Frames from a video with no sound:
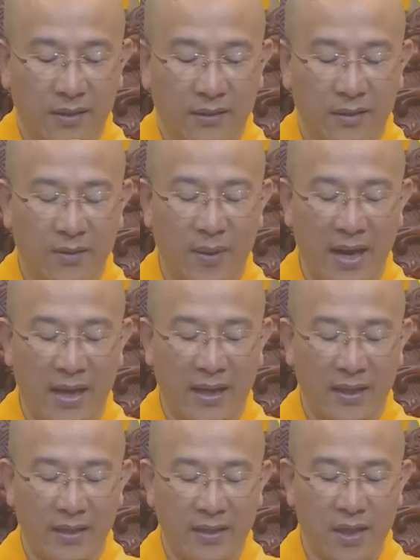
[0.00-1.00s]
Thứ
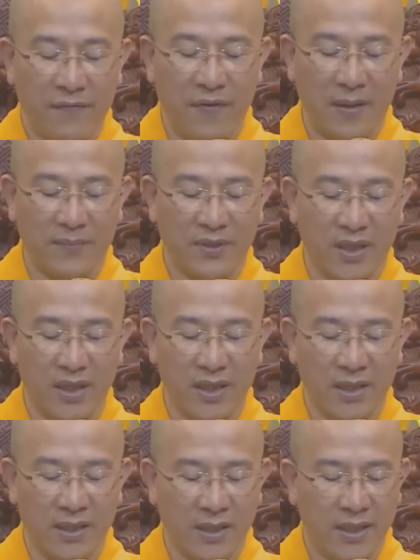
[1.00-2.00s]
ba, người phạm
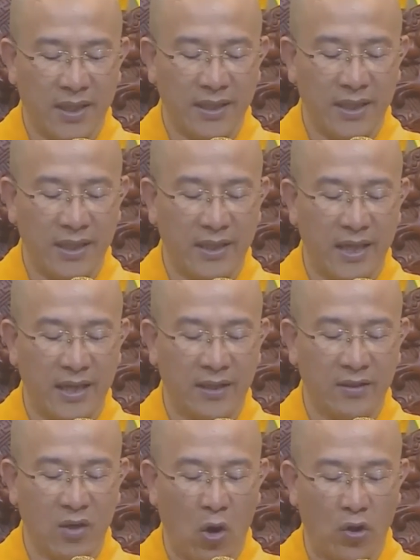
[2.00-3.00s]
giới khi đi
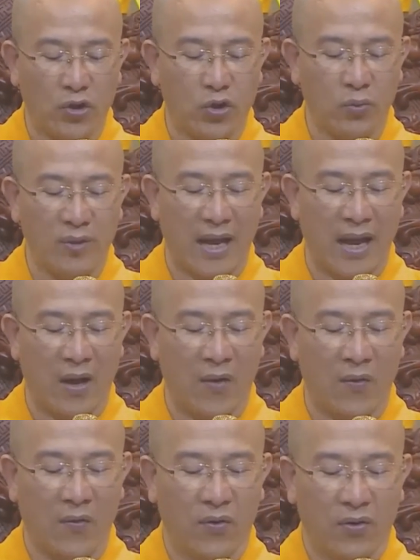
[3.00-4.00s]
đến hội chúng
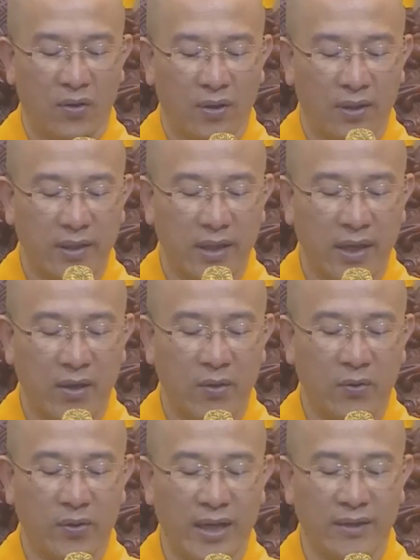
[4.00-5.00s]
nào
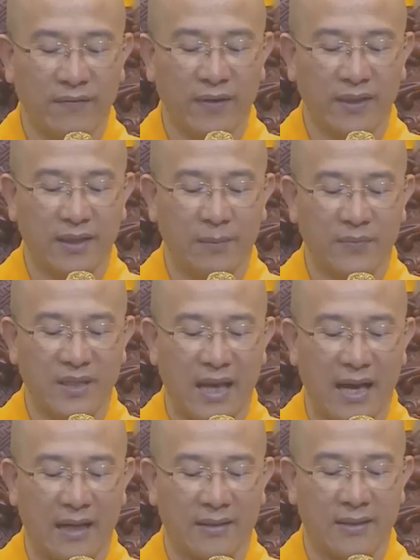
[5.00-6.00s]
đều đến với tâm
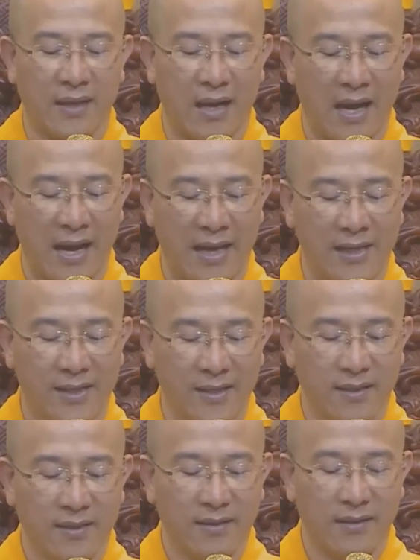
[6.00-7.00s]
trạng sợ hãi.
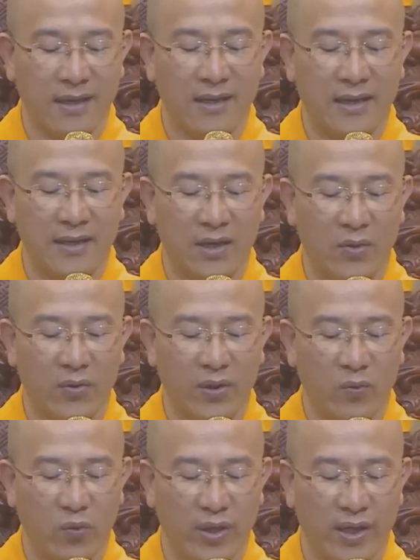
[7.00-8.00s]
Đây là điều
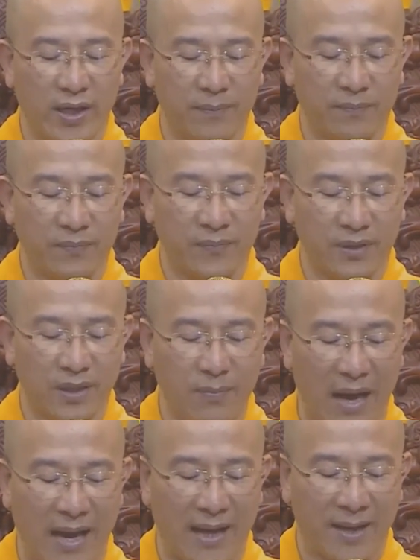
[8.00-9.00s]
nguy hiểm thứ
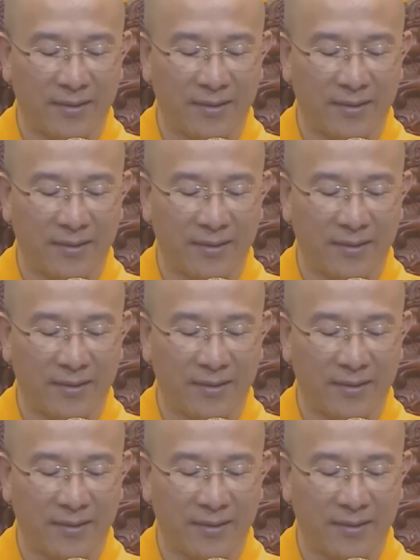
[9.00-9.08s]
ba.